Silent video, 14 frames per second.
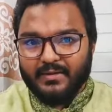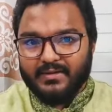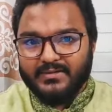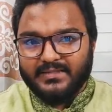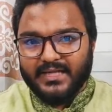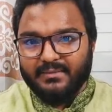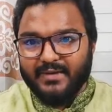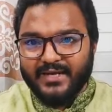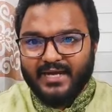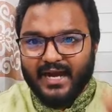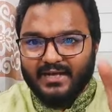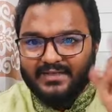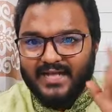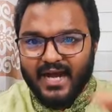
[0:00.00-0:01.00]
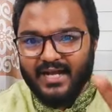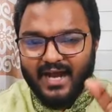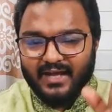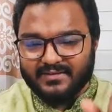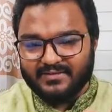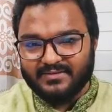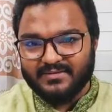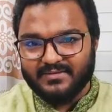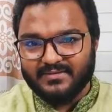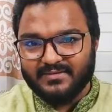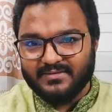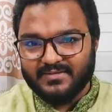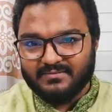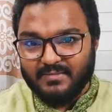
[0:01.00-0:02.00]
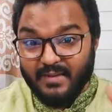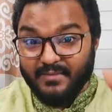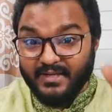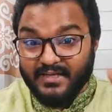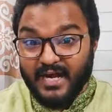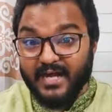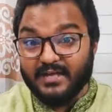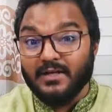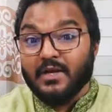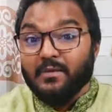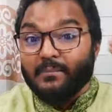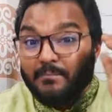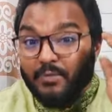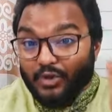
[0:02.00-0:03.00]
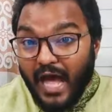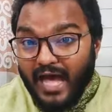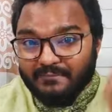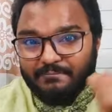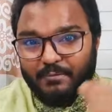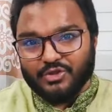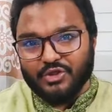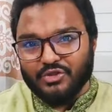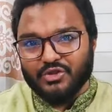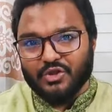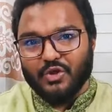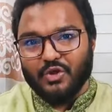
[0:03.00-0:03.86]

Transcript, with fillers: যে আমেরিকার ডান হাত বা আমেরিকার প্রধান পছন্দ